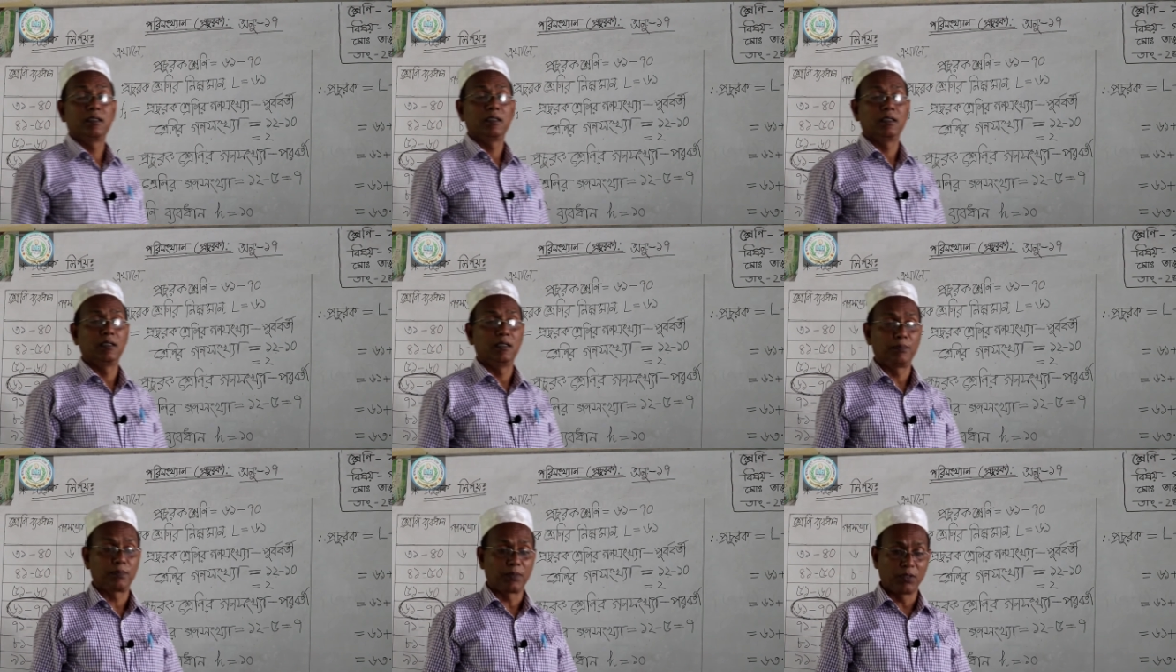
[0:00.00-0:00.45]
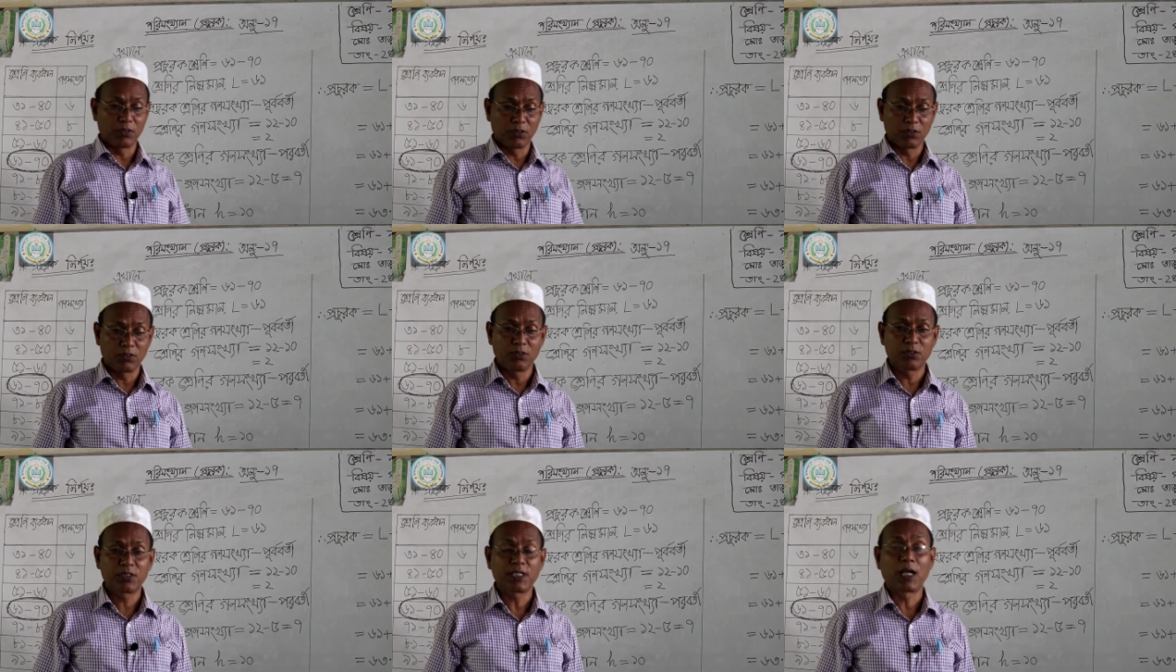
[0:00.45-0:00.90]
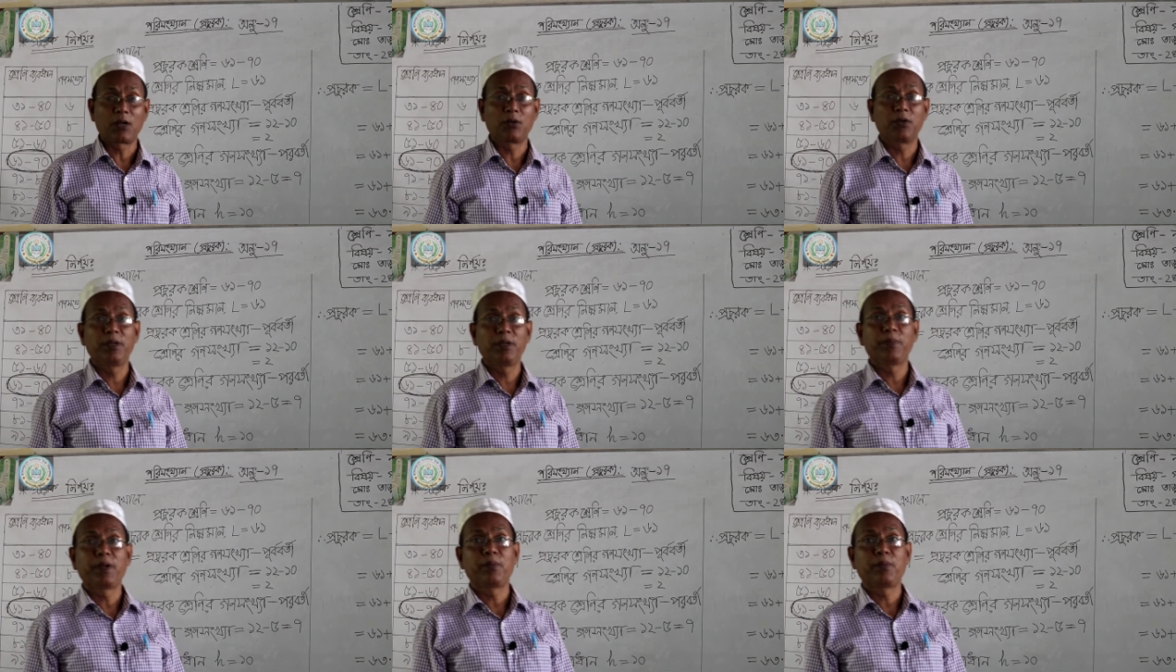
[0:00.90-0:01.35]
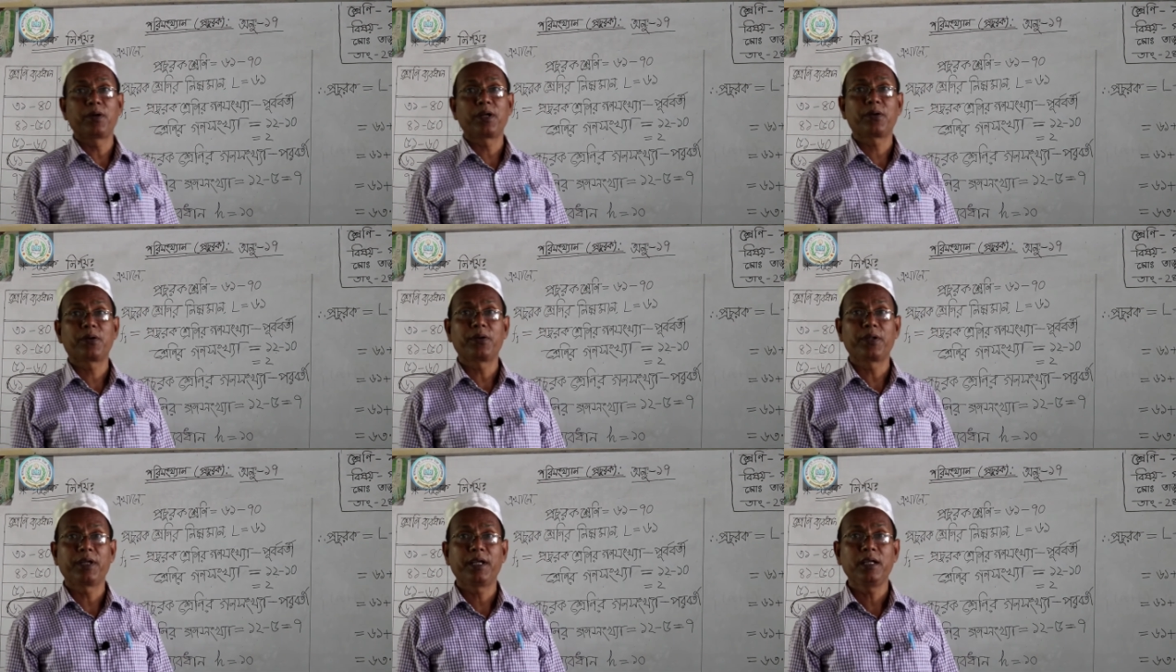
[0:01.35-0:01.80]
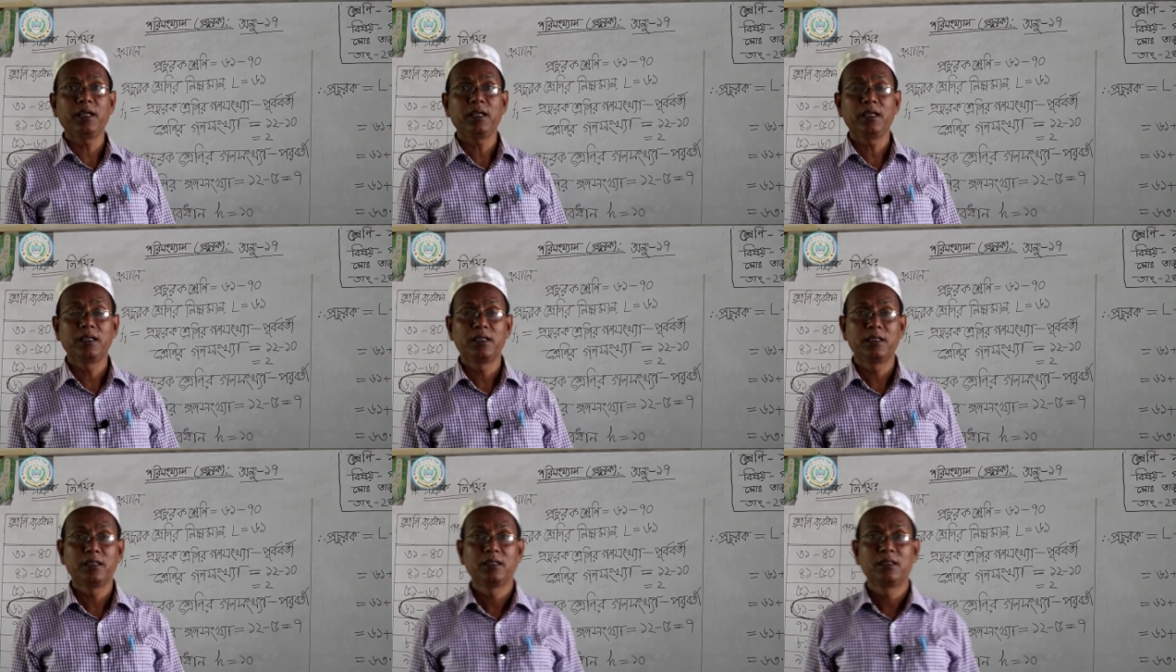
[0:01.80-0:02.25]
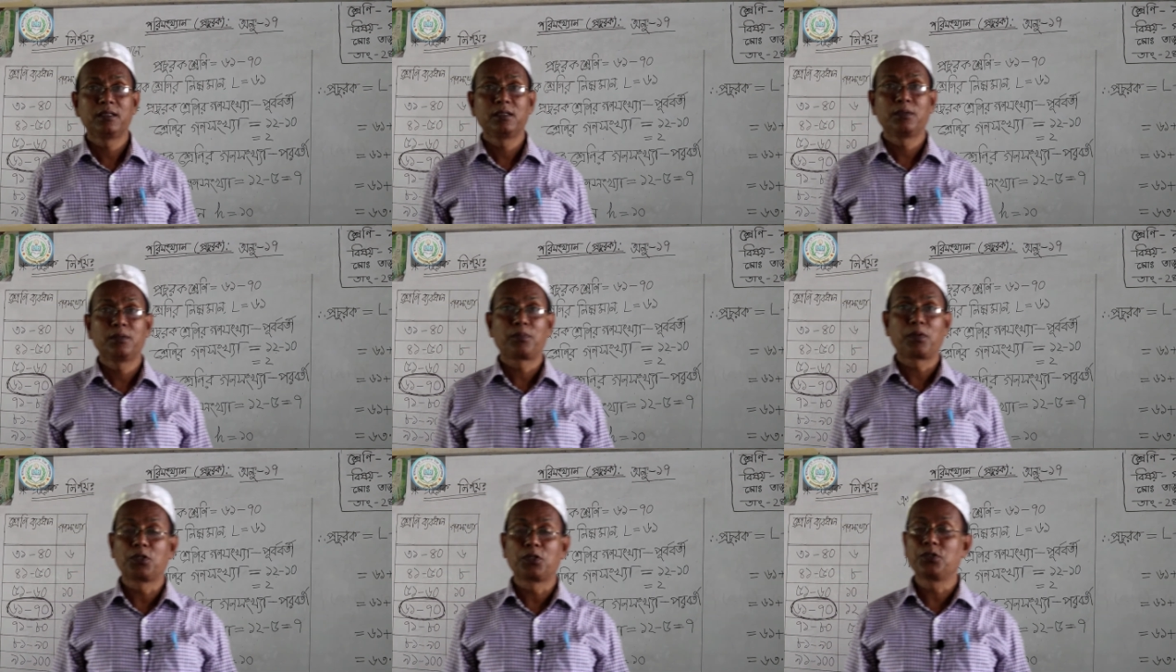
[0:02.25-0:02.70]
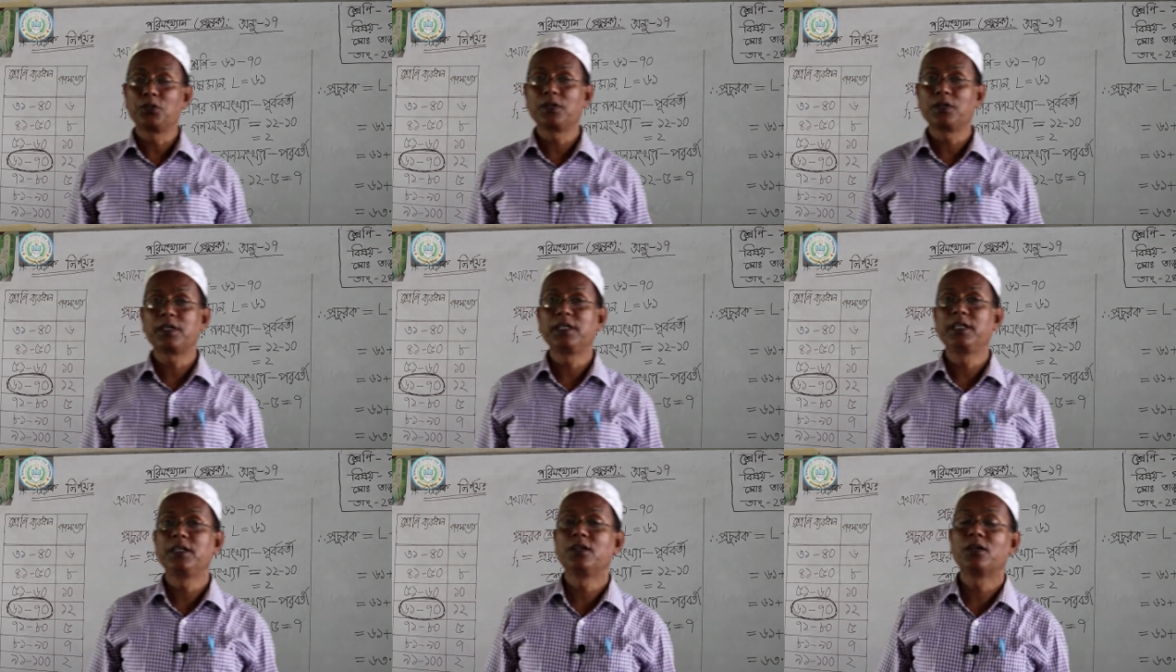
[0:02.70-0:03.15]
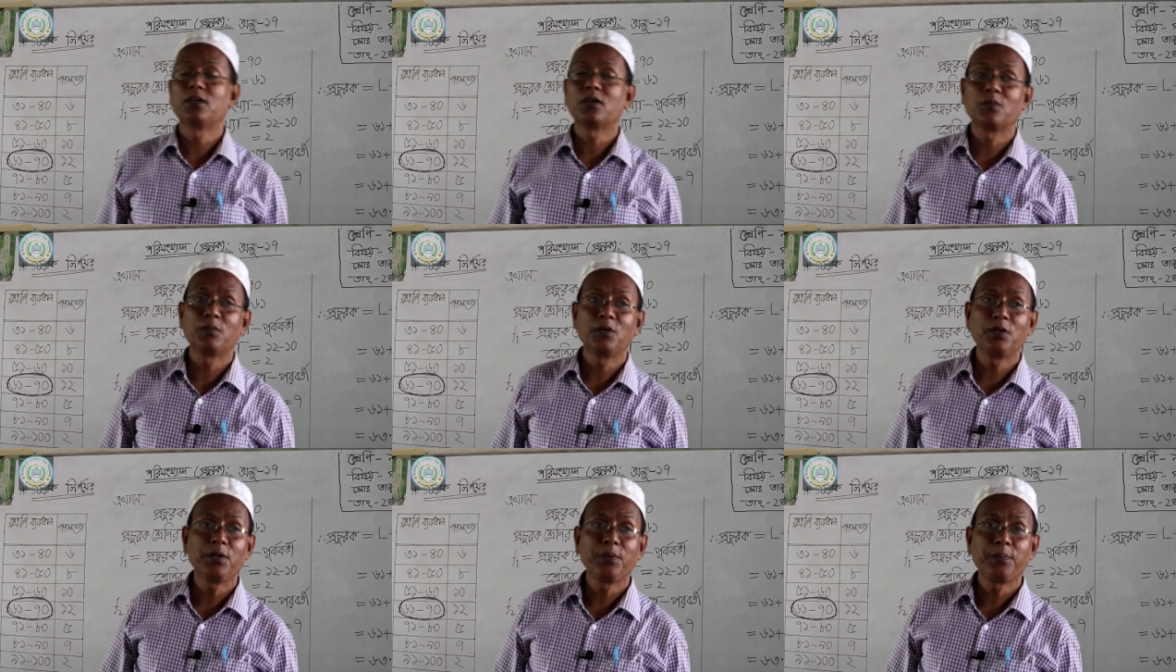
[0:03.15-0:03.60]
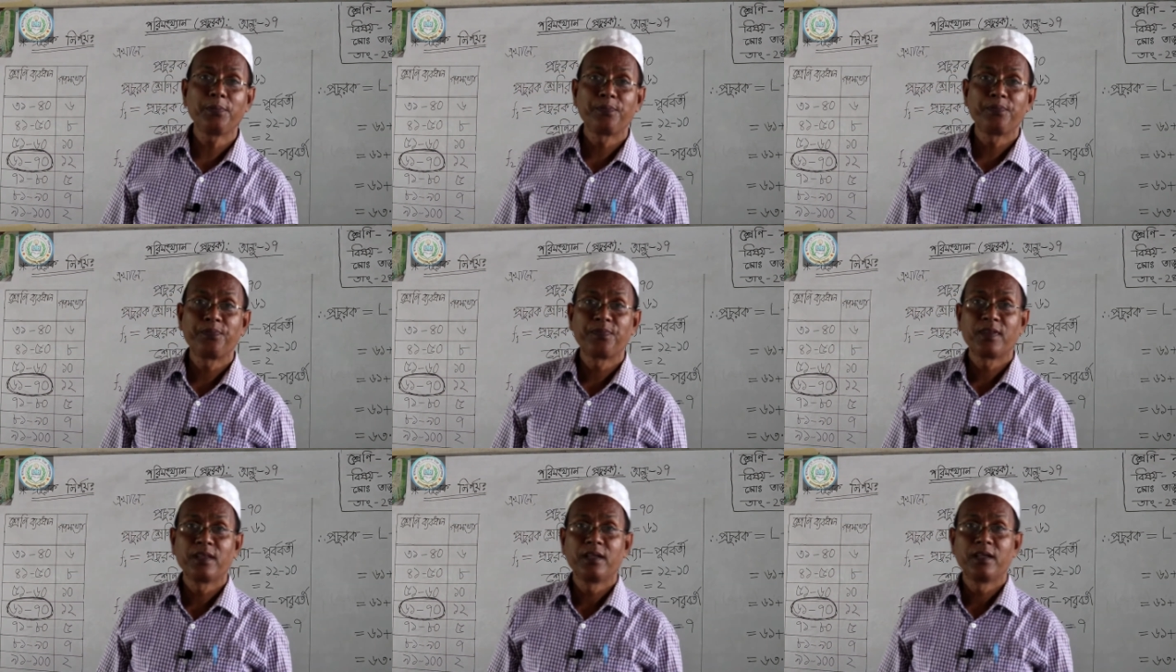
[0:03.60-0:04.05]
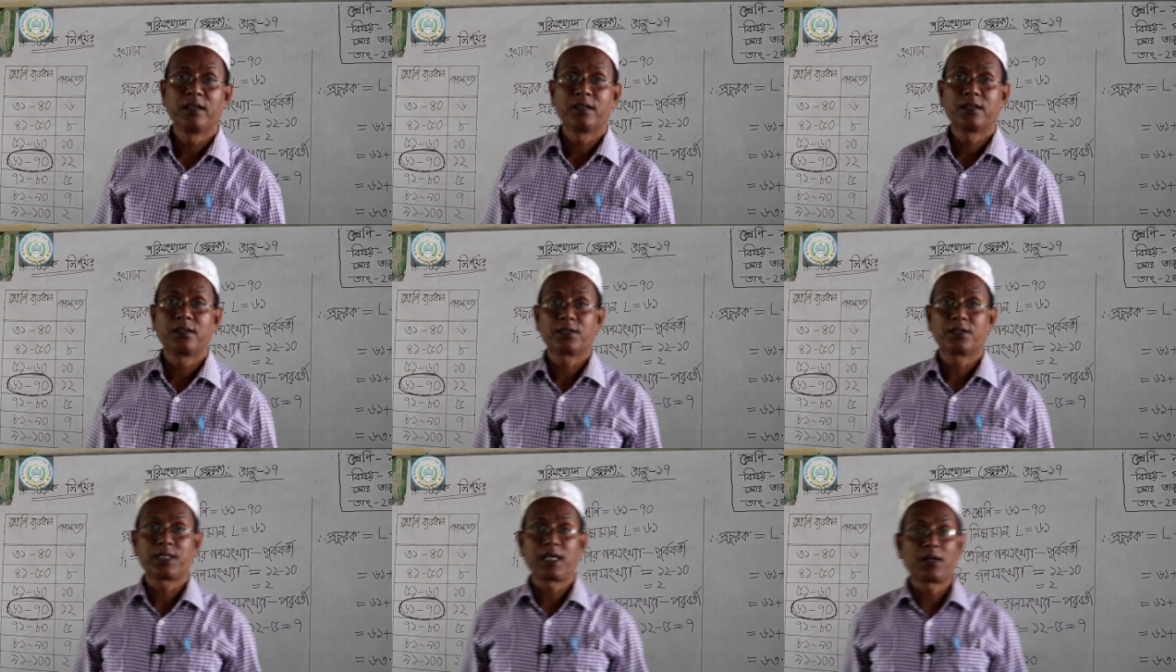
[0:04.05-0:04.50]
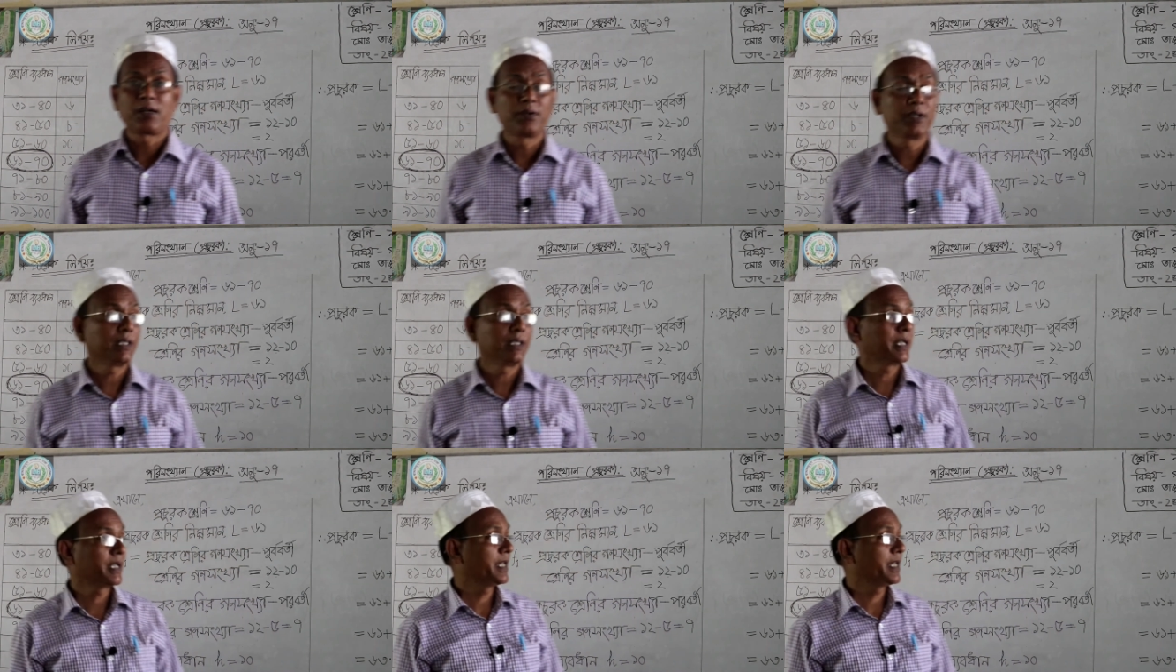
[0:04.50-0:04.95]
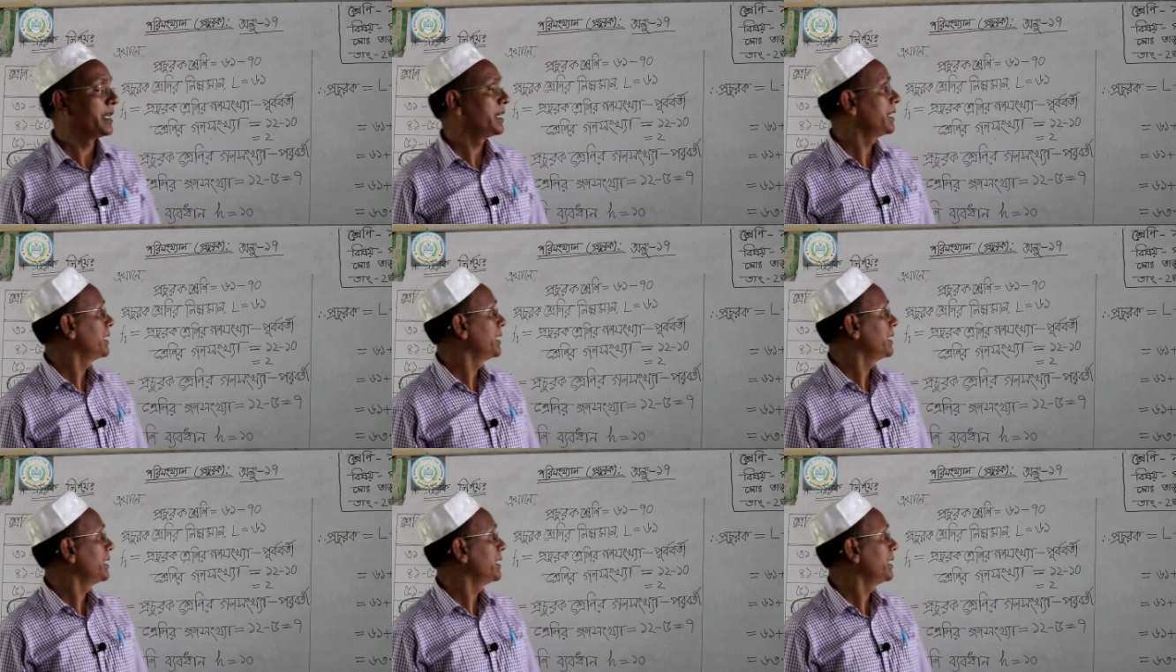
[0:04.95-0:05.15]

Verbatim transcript: এই প্রদত্ত সারণী ব্যবহার করে প্রচুরক নির্ণয় করব তো সারণী থেকে